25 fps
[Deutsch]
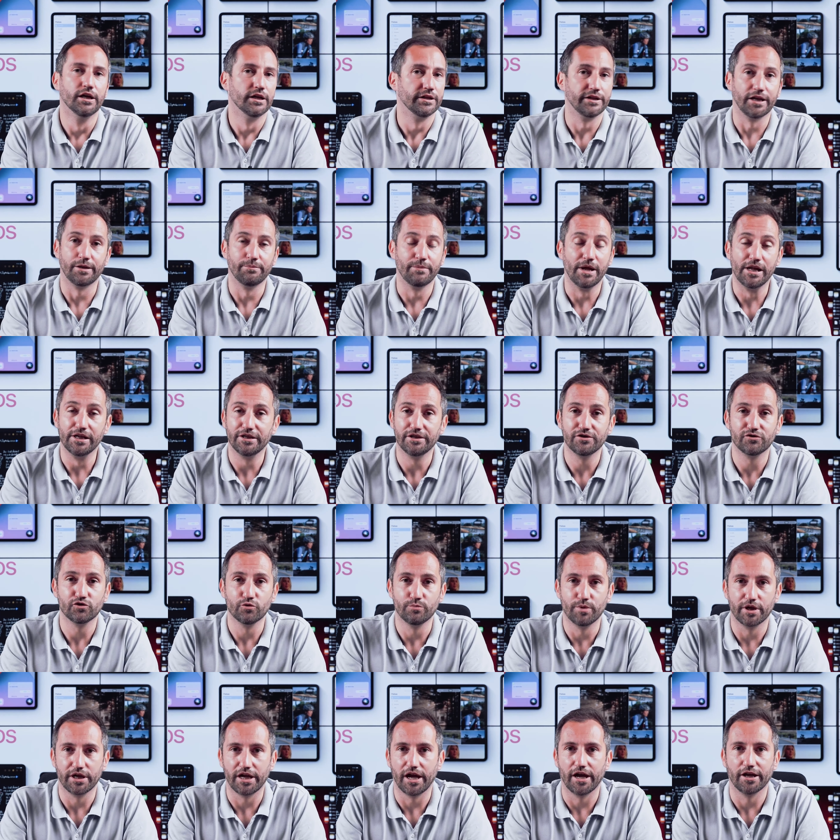dann melde dich
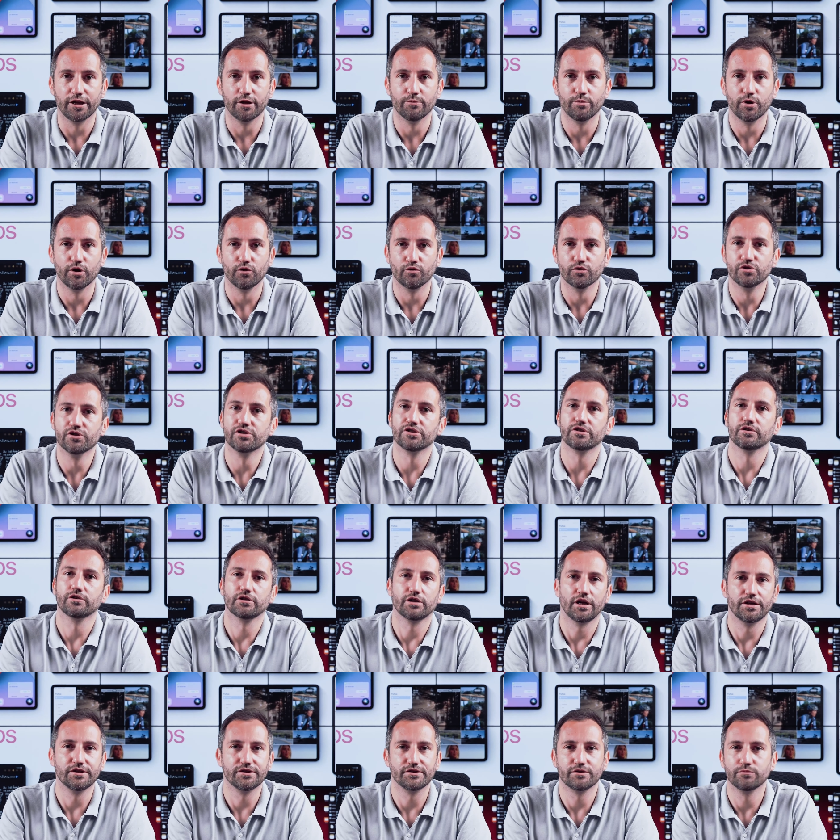super gerne bei uns. Du
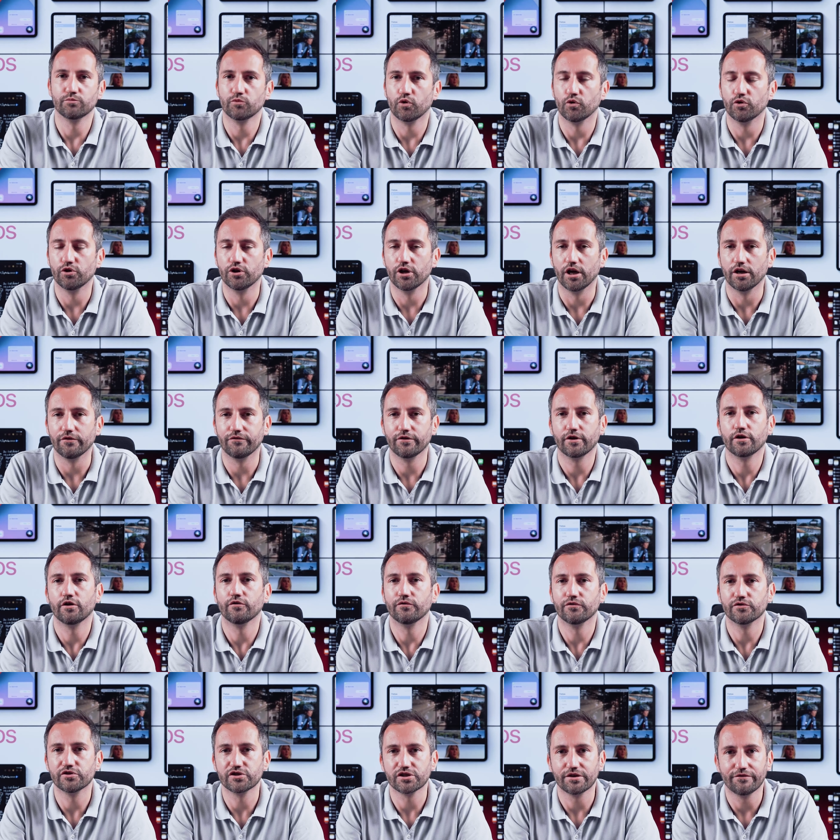Kannst im Grunde einfach
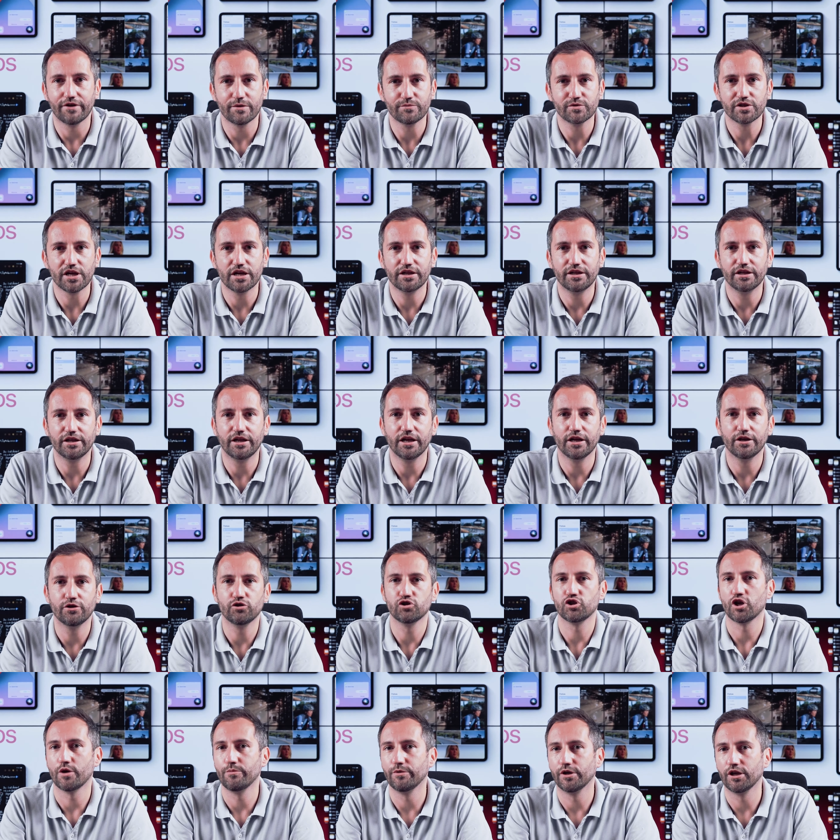auf unsere Webseite gehen,
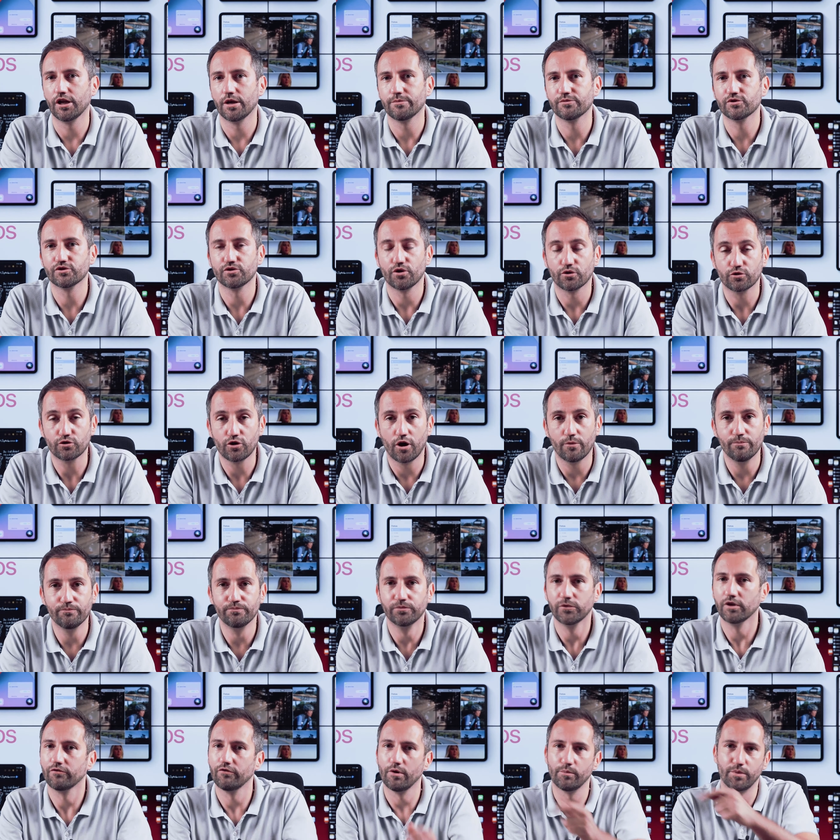chemitlabs.com.
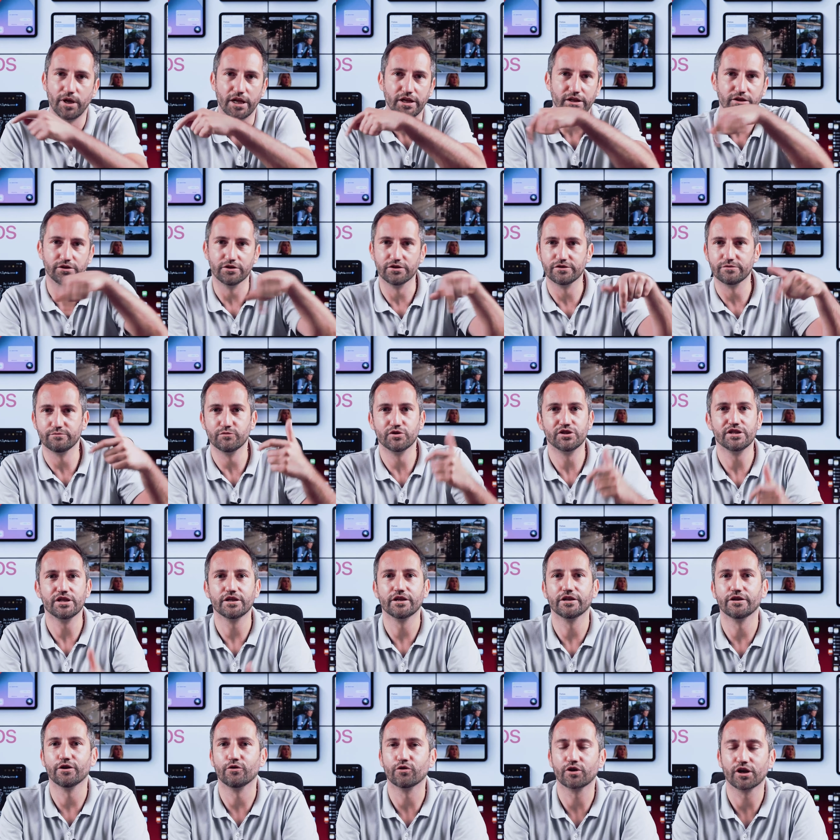Wir blenden das mit
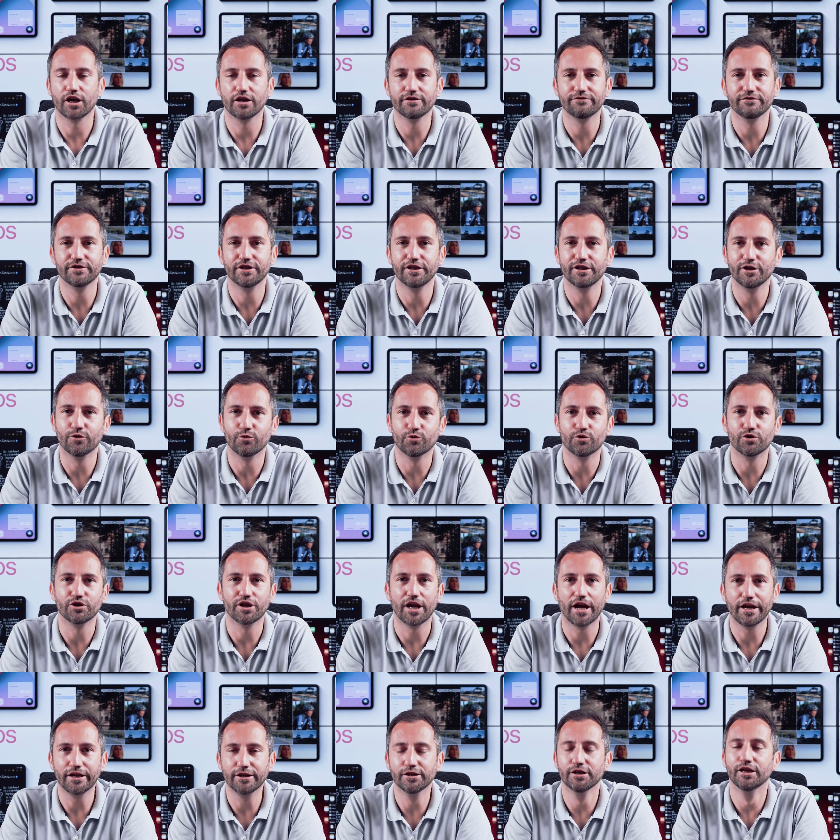Sicherheit auch gleich wieder hier unten
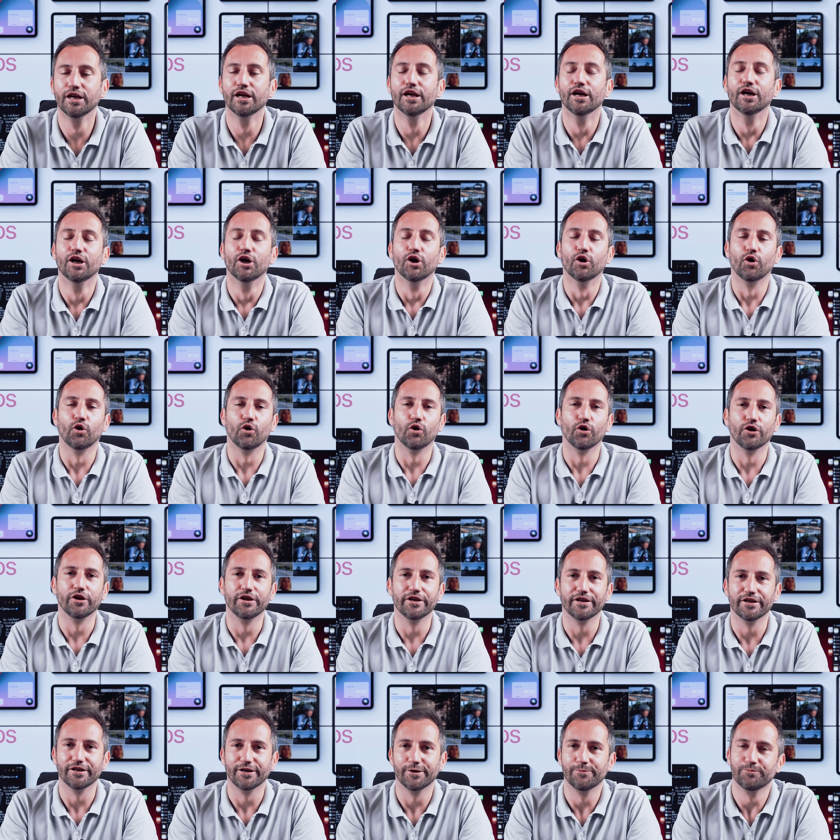ein.
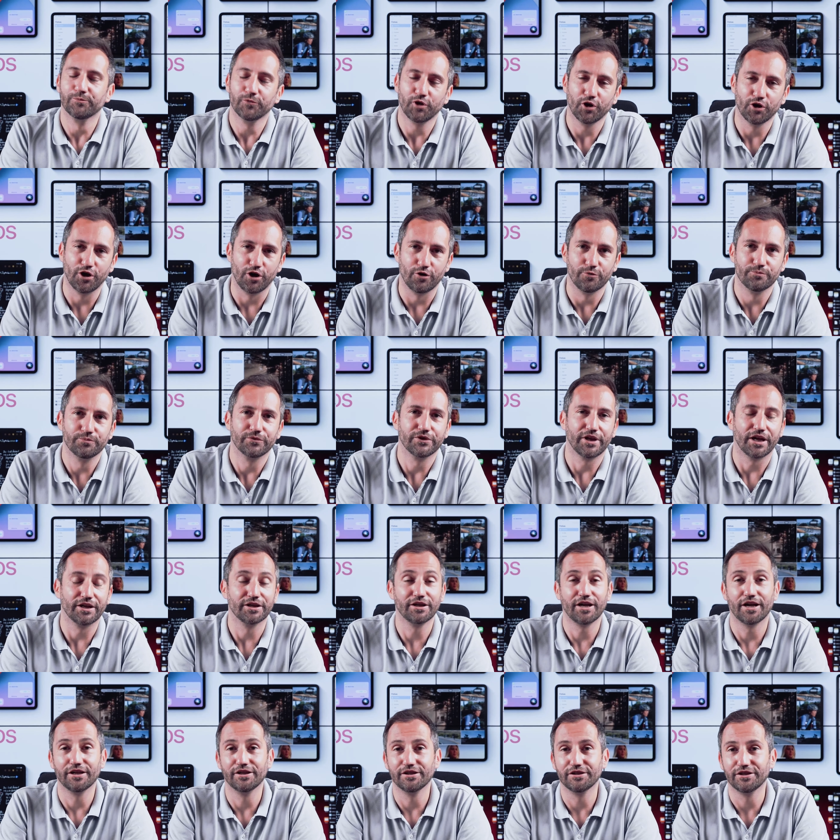Und äh, genau, dann
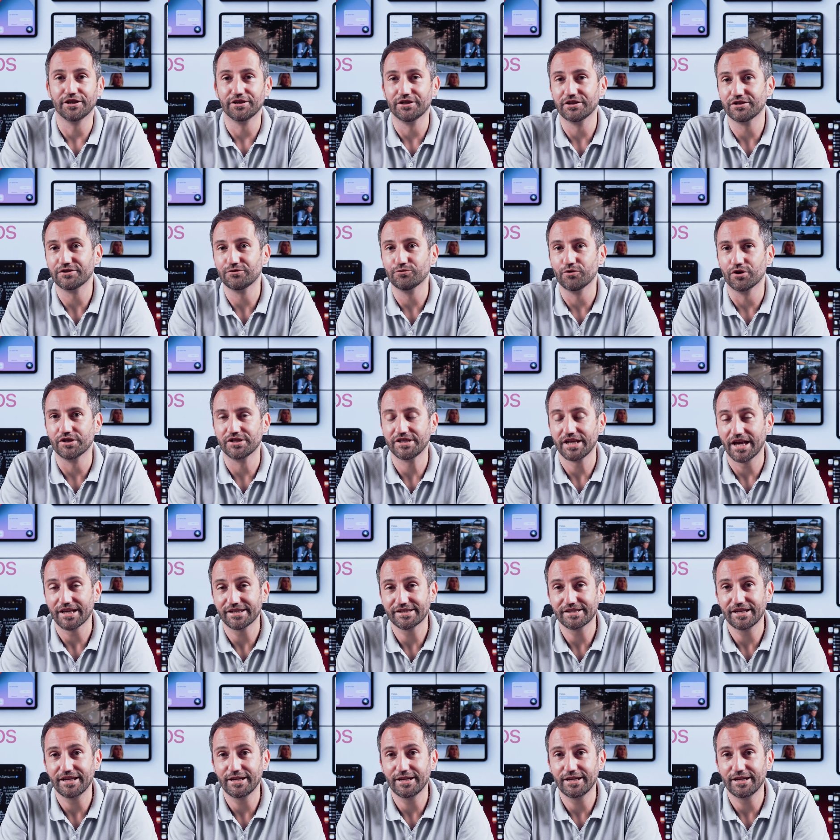kann ich dir das nur ans Herz